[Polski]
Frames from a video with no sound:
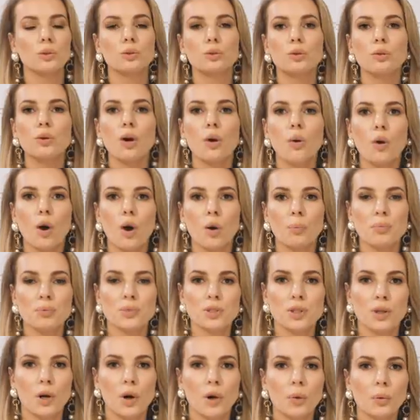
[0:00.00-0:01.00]
Drugą
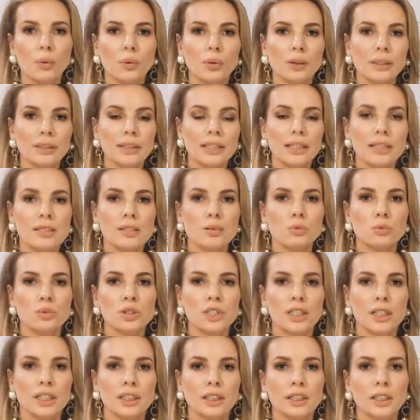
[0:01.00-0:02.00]
opcją jest
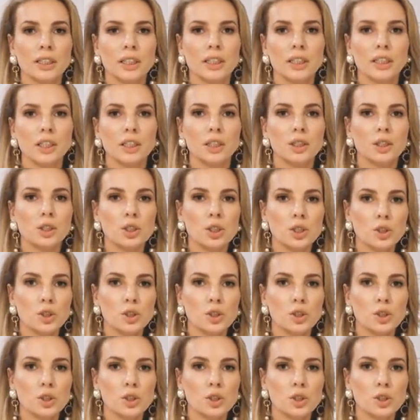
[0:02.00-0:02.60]
udzielenie e,